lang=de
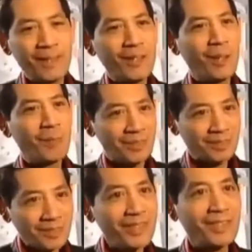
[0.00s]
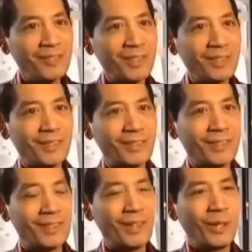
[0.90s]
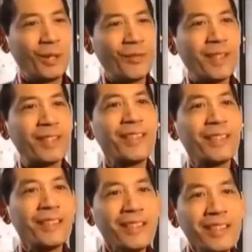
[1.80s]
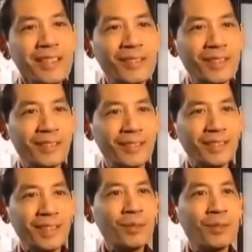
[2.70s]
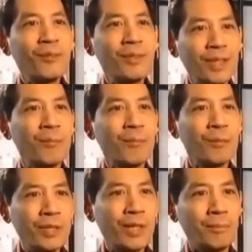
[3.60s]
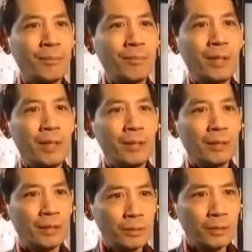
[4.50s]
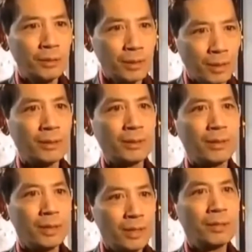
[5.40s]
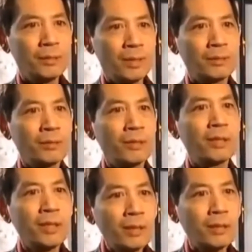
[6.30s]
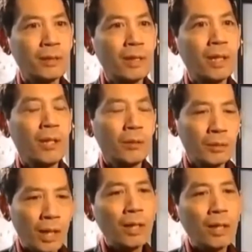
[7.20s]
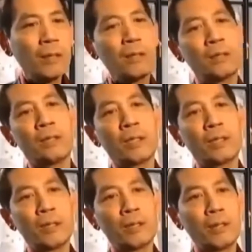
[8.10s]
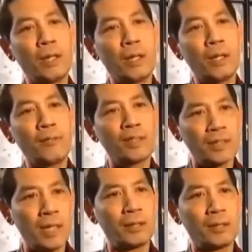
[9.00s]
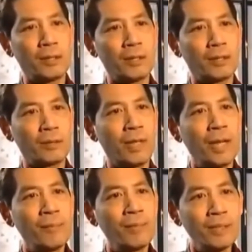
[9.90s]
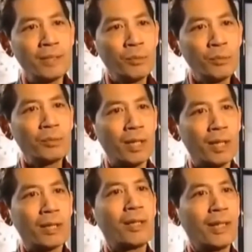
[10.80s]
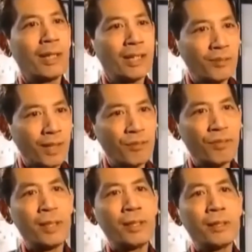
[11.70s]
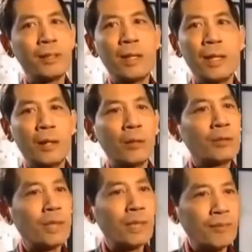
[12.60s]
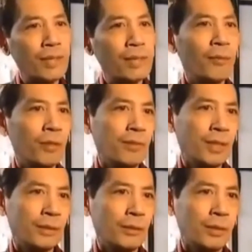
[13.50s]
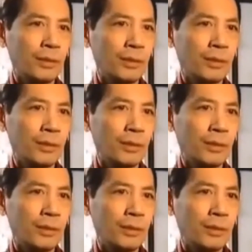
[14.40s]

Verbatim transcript: äh, ob das richtig gewesen ist. Und wenn das nicht richtig gewesen ist, dann müssen wir den Mut haben, das jetzt hier und jetzt zu korrigieren. Und da sage ich, versagen die Deutschen. Die haben nicht den Mut zu sagen, es war ein Fehler und den Fehler wollen wir jetzt